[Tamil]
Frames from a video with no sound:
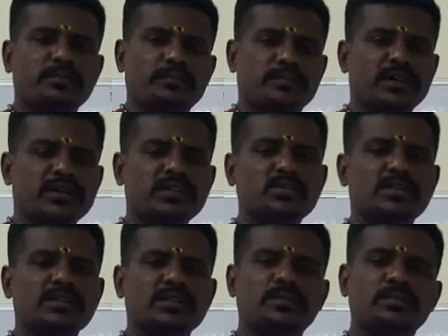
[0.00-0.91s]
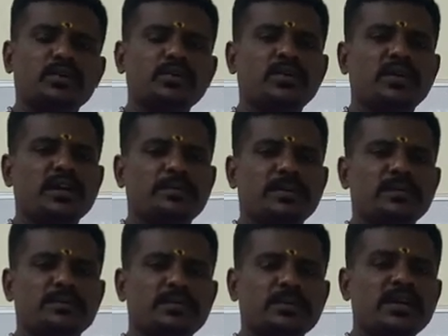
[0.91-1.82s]
மருத்துவத்தில் பொதுவான
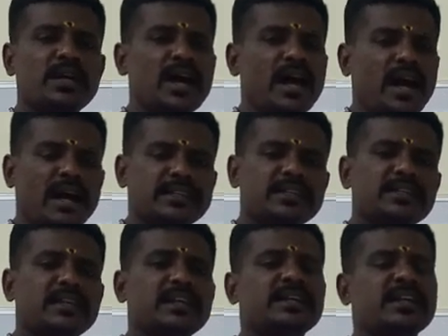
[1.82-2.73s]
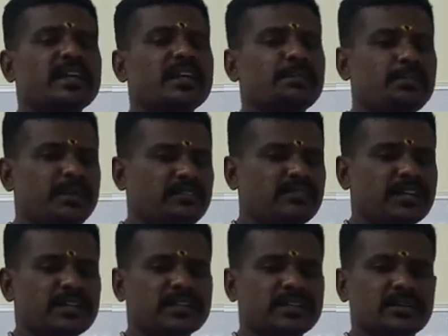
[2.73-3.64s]
படிப்பு அதிலே நிறையா
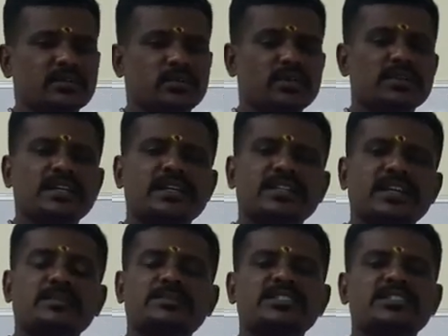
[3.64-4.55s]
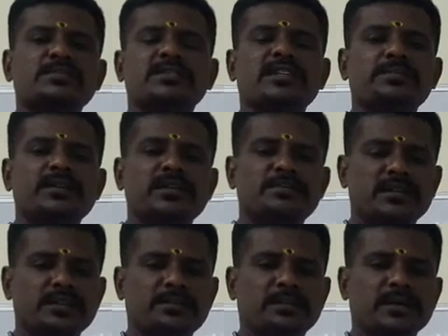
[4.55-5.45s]
பிரிவுகள் இருக்குது ஒருத்தர் நரம்பு சம்மந்தப்பட்ட
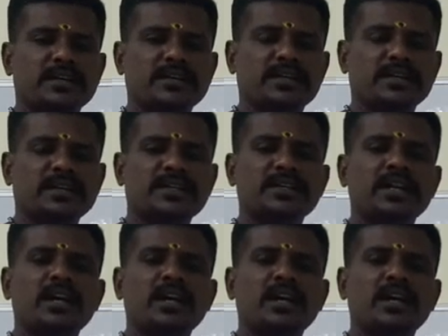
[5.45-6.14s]
படிப்பு படிக்கிறாரு